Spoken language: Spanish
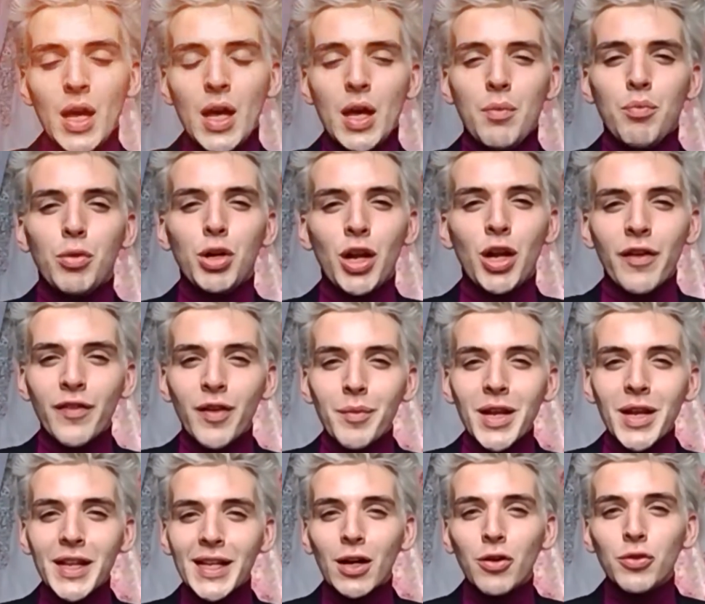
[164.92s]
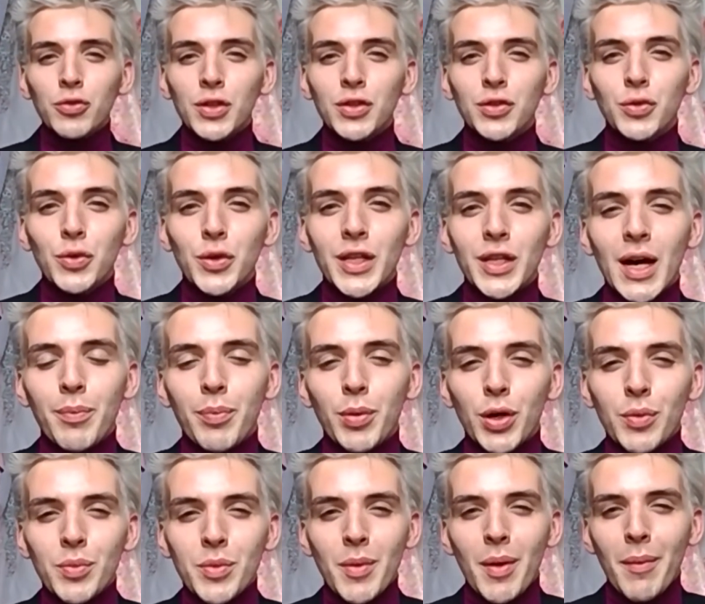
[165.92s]
Bueno, mi familia está constituida por
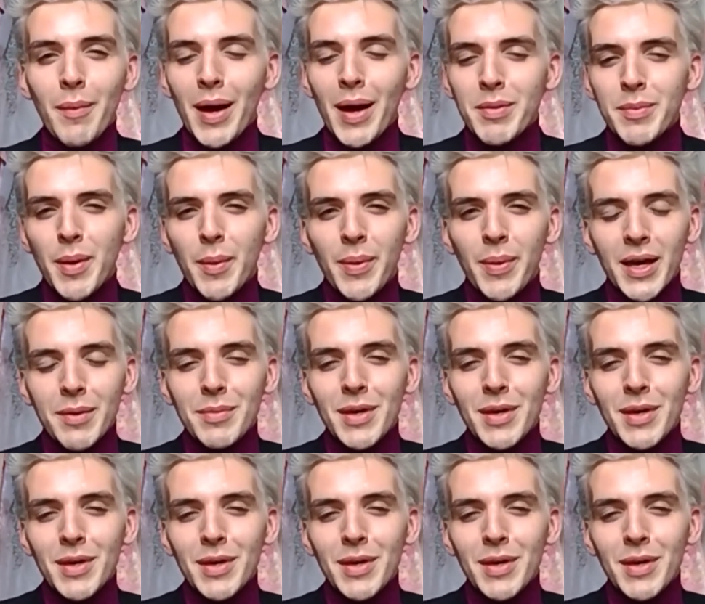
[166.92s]
mi mamá, mi papá y mi